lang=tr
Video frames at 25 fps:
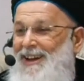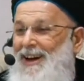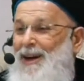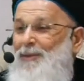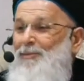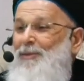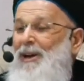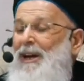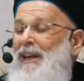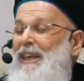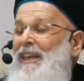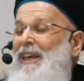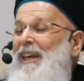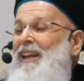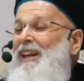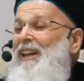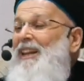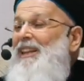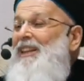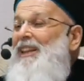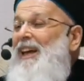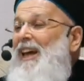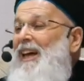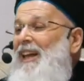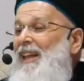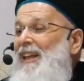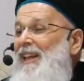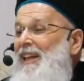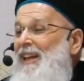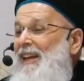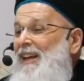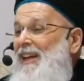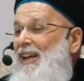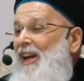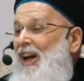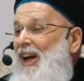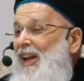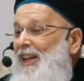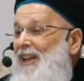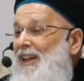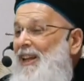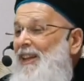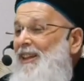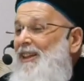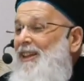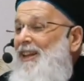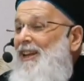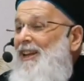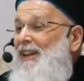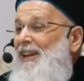Ama geriden
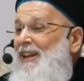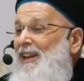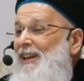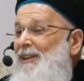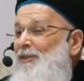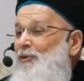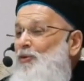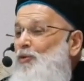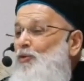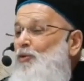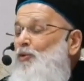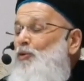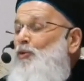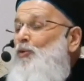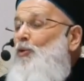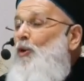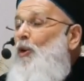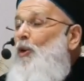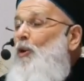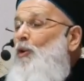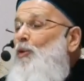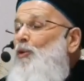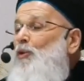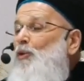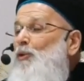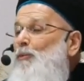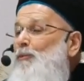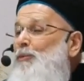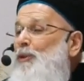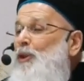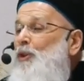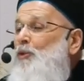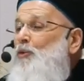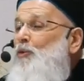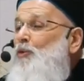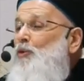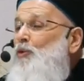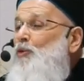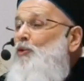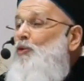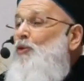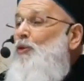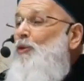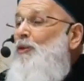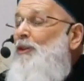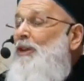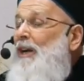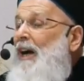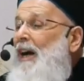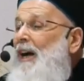kalanlara doğru bir
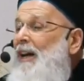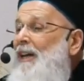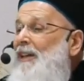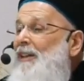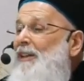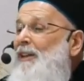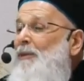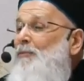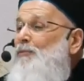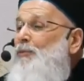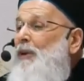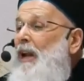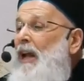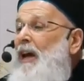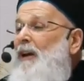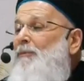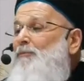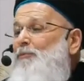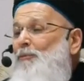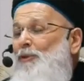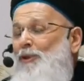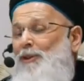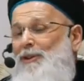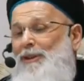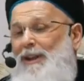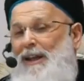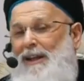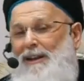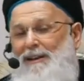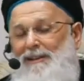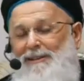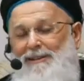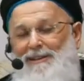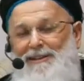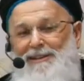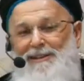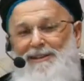usul kaide bırakmıyorlar.